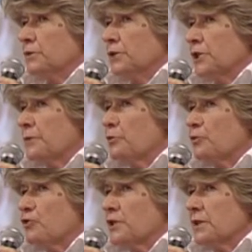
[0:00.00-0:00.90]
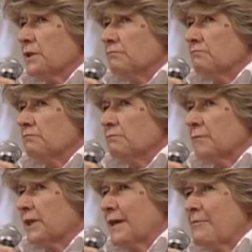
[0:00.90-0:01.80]
diciamo così,
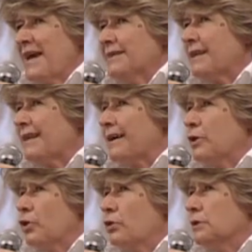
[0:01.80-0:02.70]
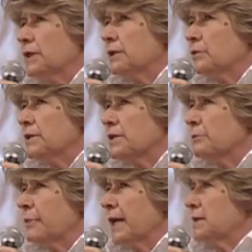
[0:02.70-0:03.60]
chiamata, raccolta in
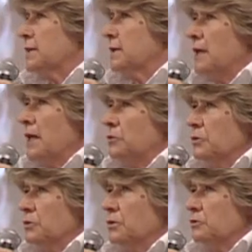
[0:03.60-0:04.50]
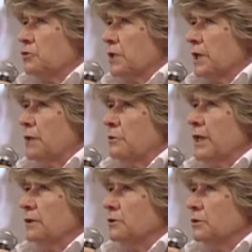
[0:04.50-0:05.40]
queste piazze da uno
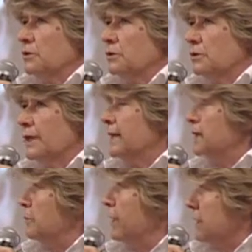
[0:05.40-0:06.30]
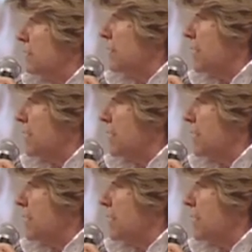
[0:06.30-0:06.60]
schieramento grandemente